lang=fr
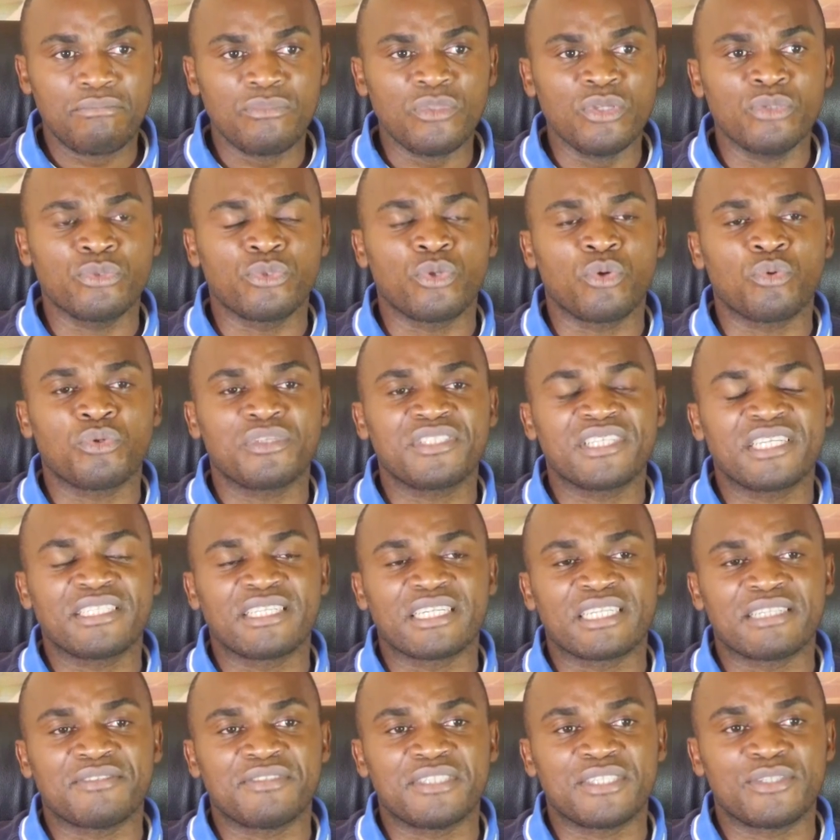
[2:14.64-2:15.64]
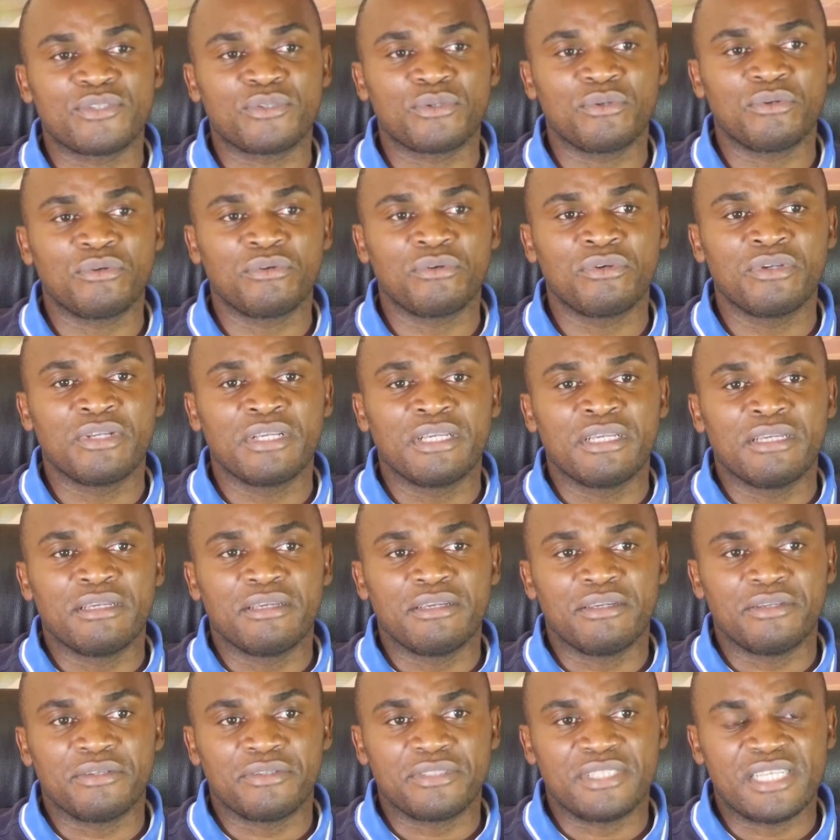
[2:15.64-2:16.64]
donc cette révision
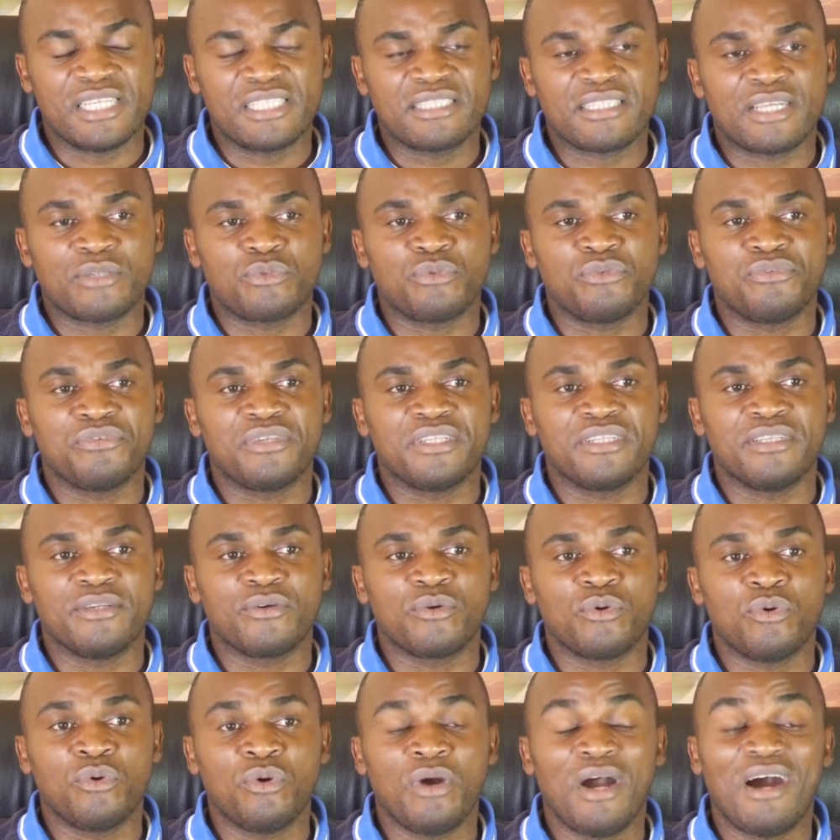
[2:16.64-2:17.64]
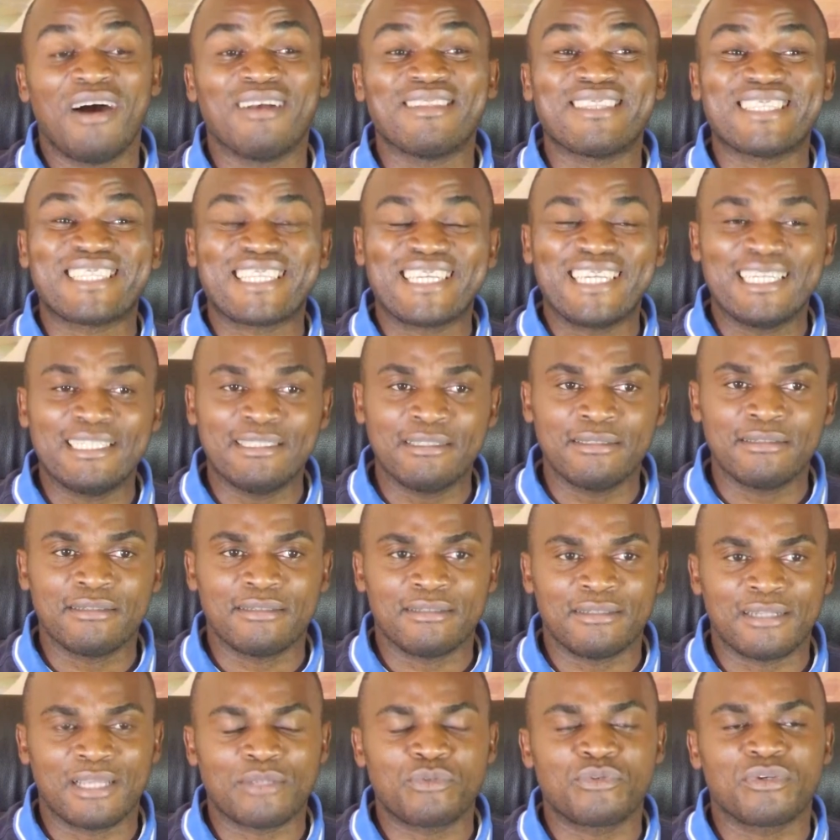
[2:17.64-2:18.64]
euh, des statuts fédéraux entraîne
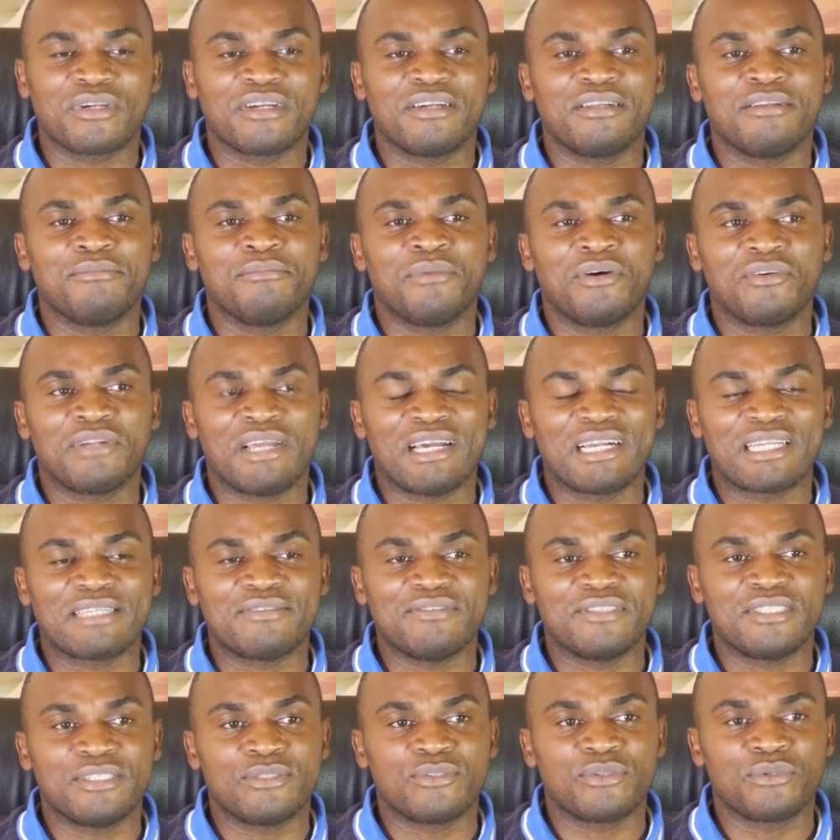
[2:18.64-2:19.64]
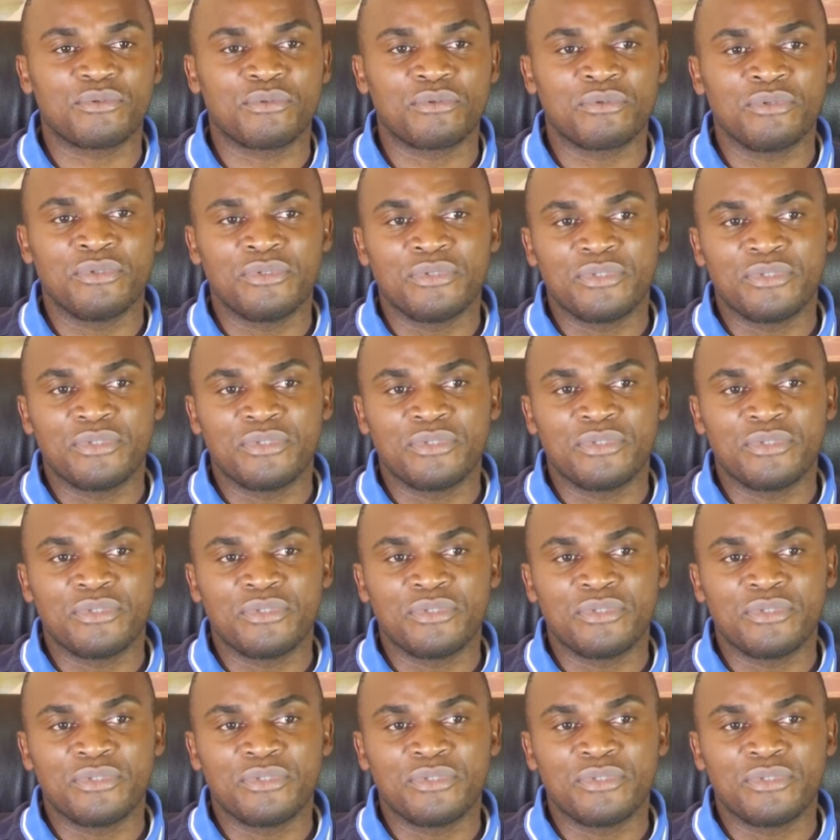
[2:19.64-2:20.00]
naturellement la révision